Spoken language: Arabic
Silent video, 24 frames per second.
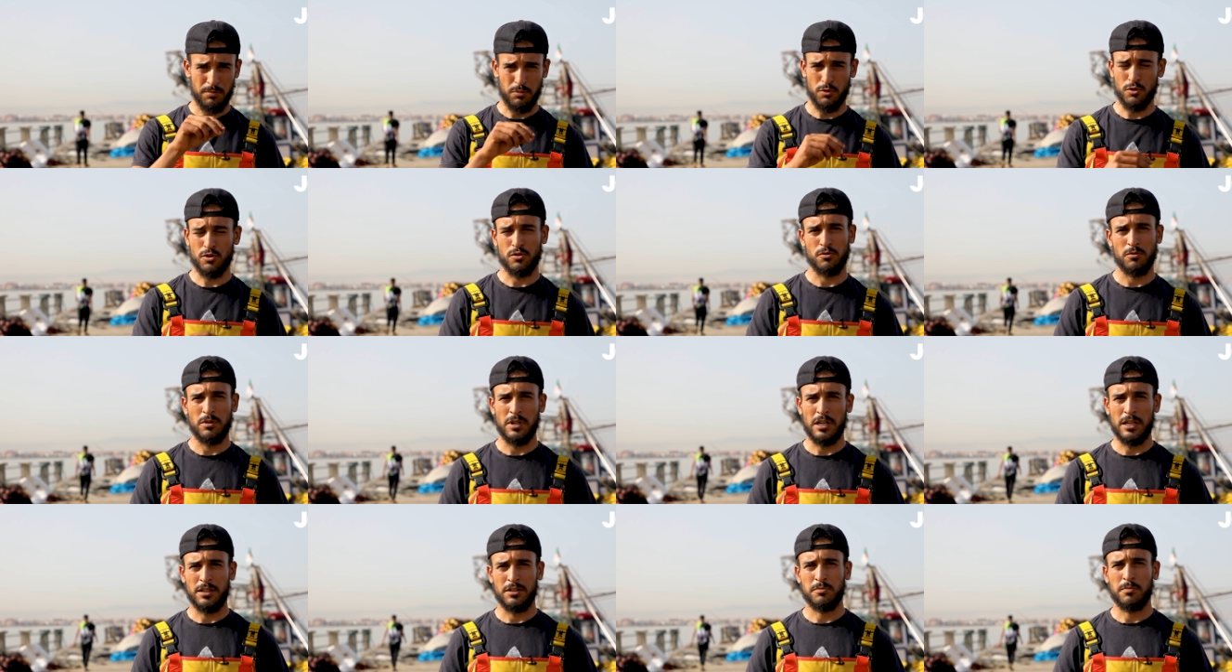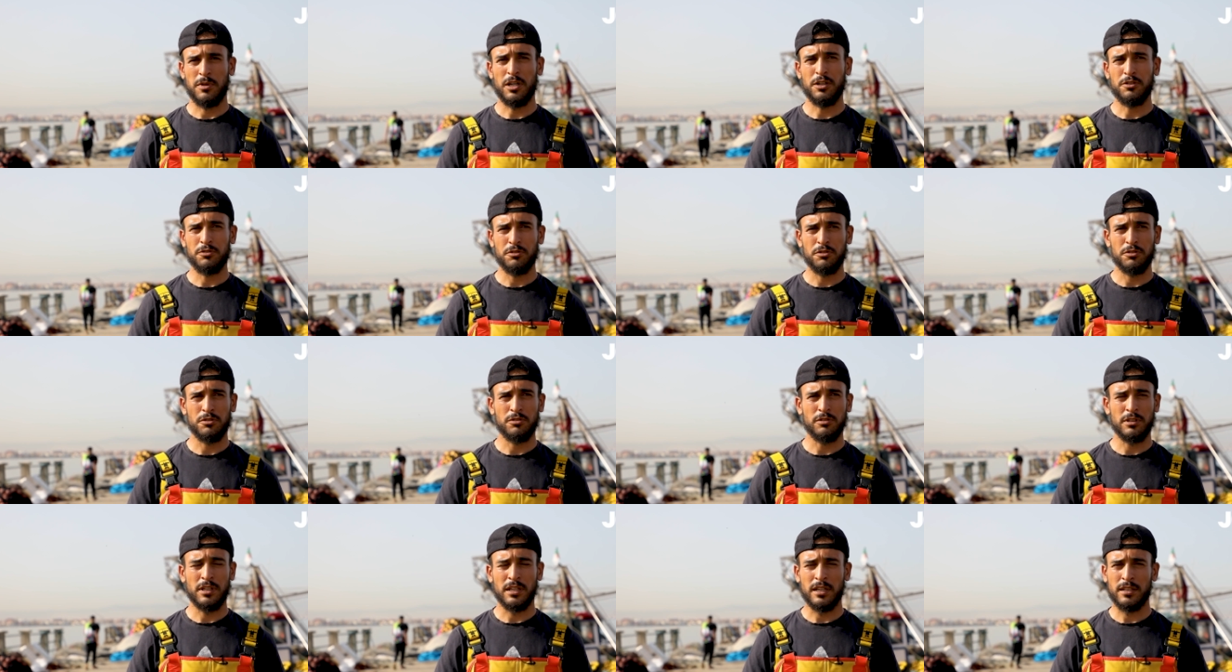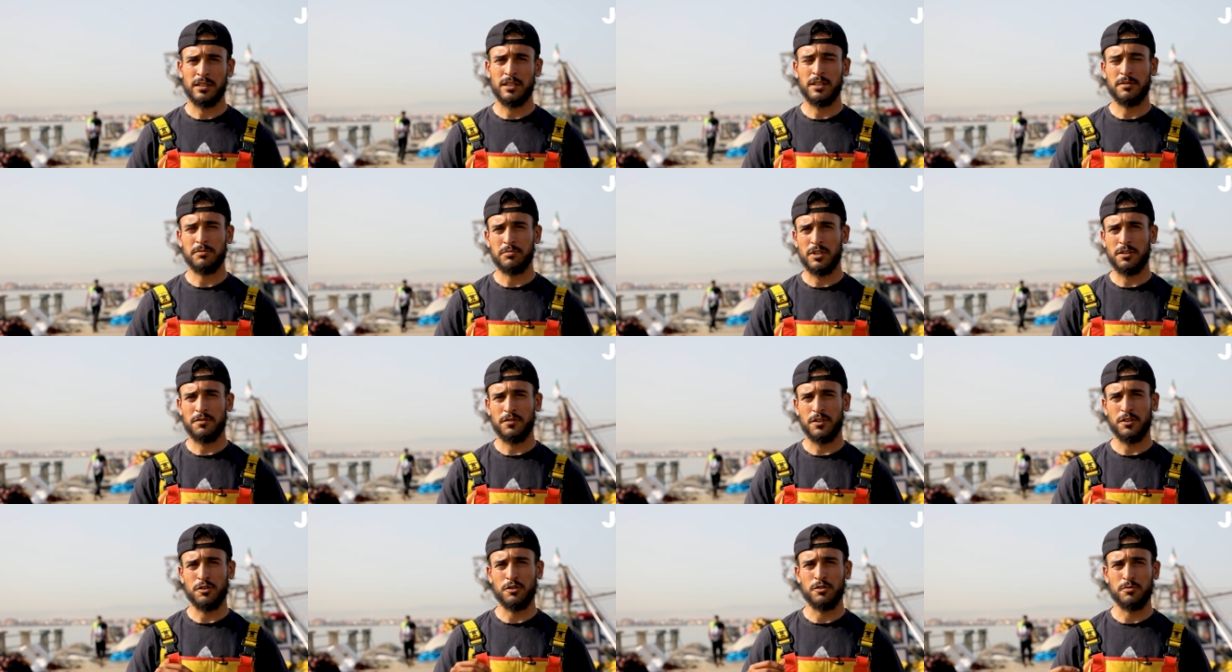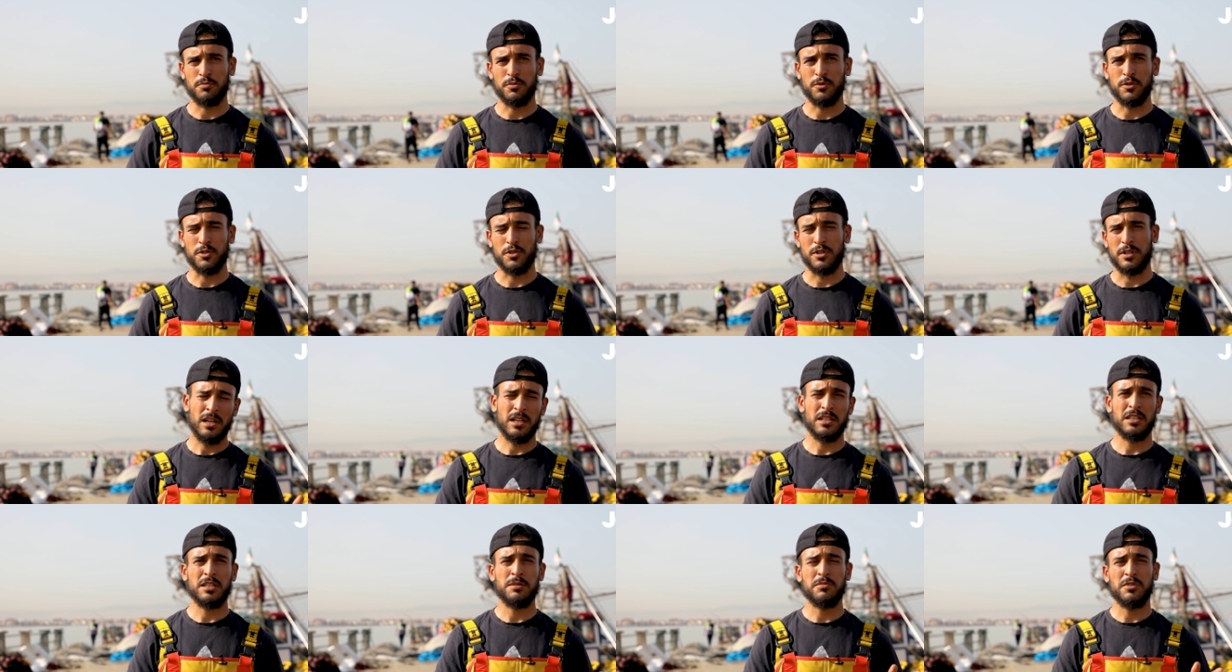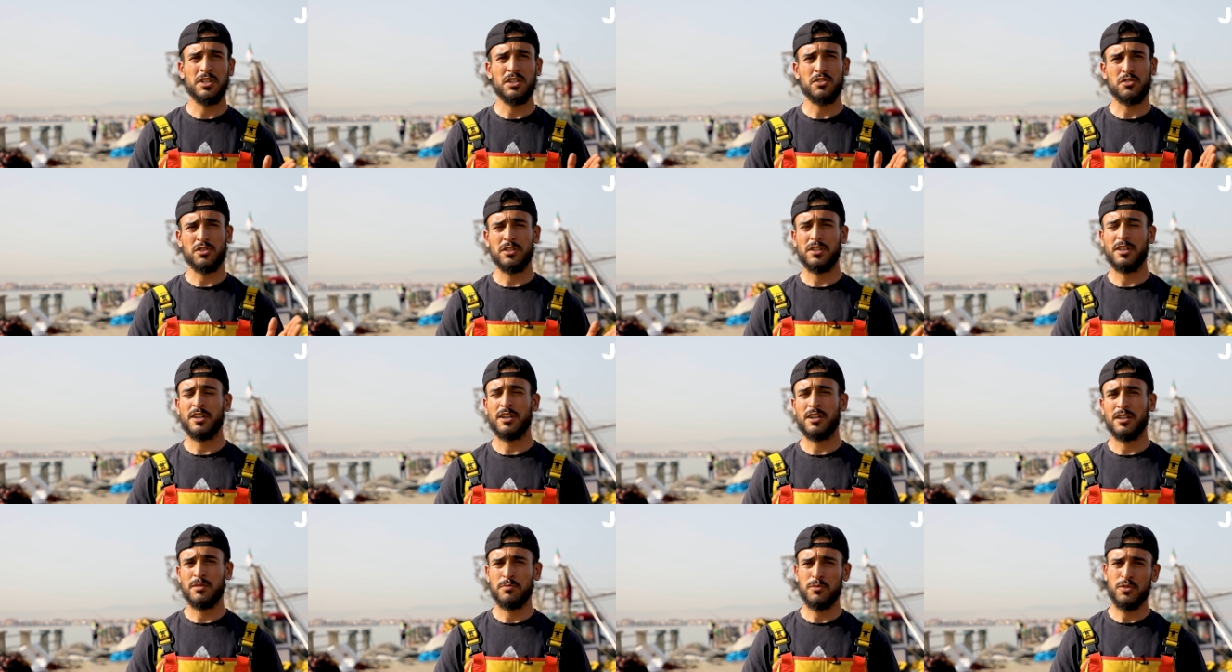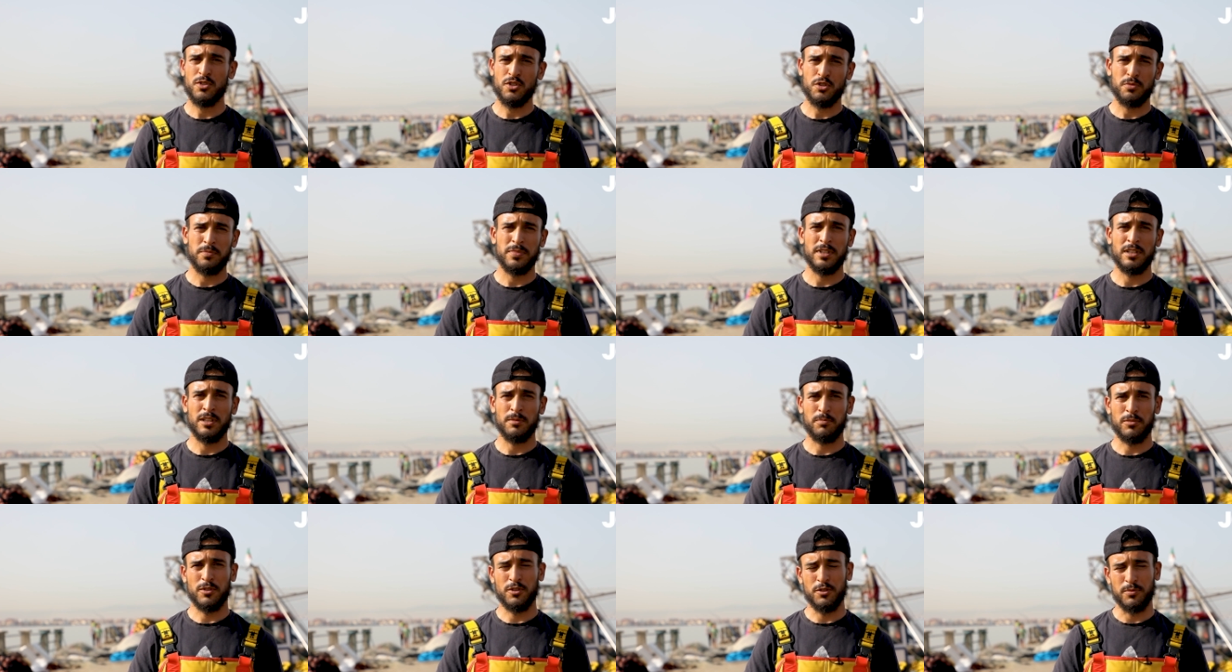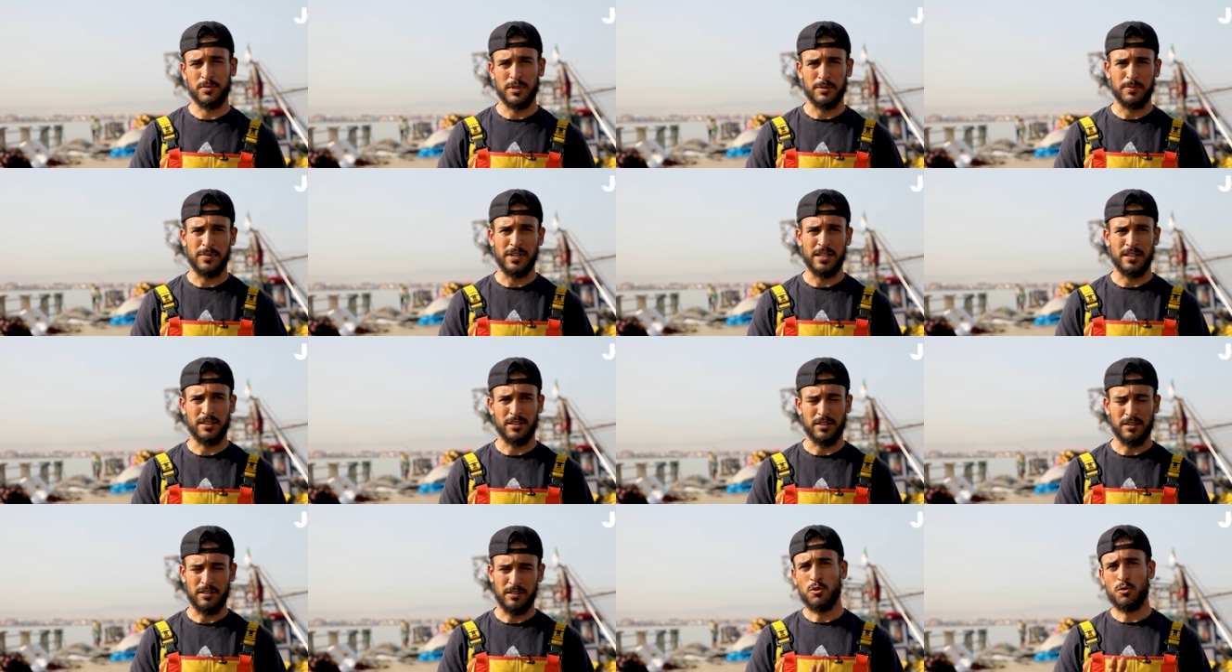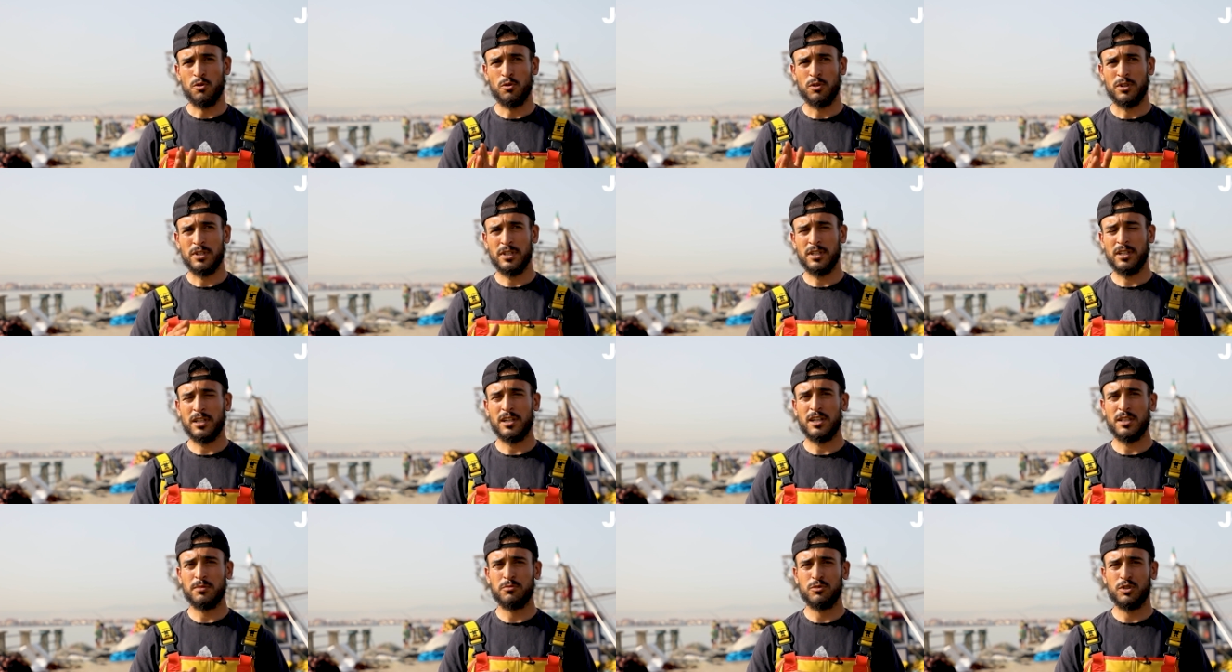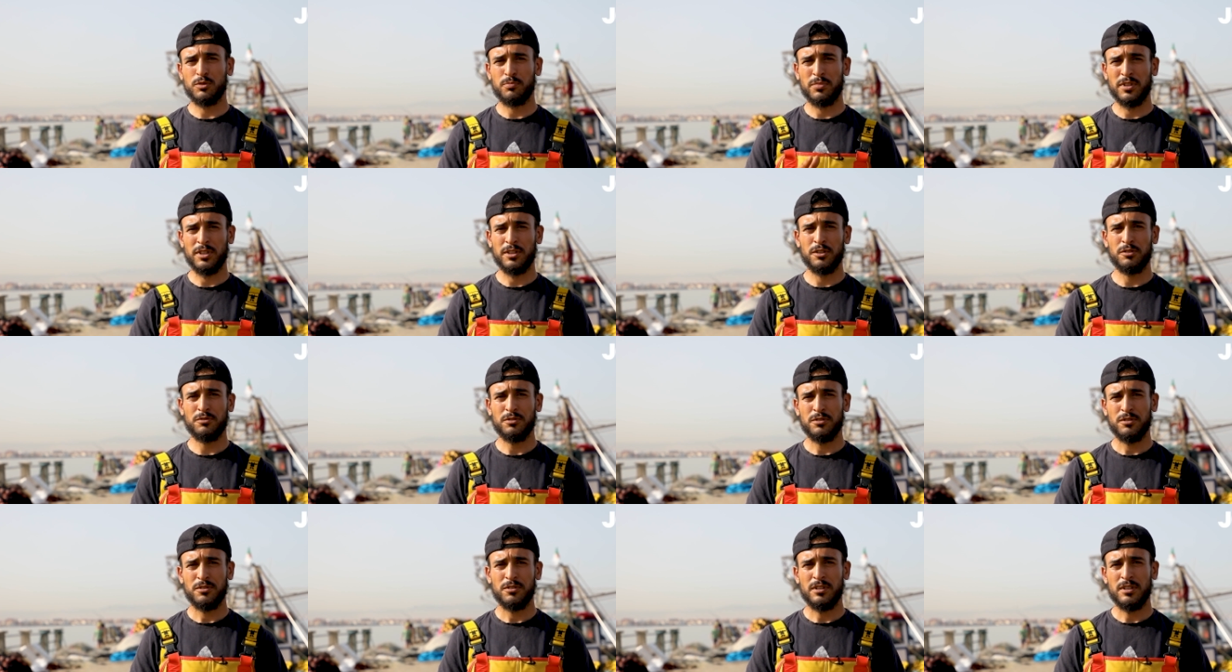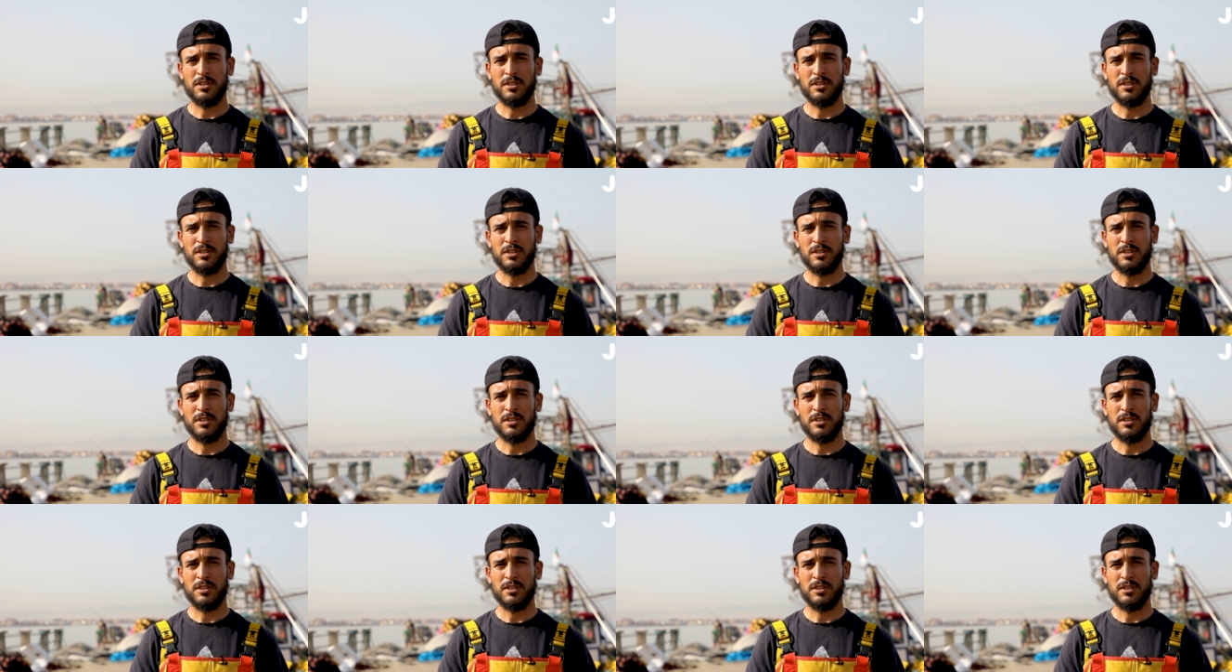بوست واحد ما عنده يخدم ديفيرون بوست خدمتي جينيرالمون نجبد البلوم البحر وكان نخدمو بالضوء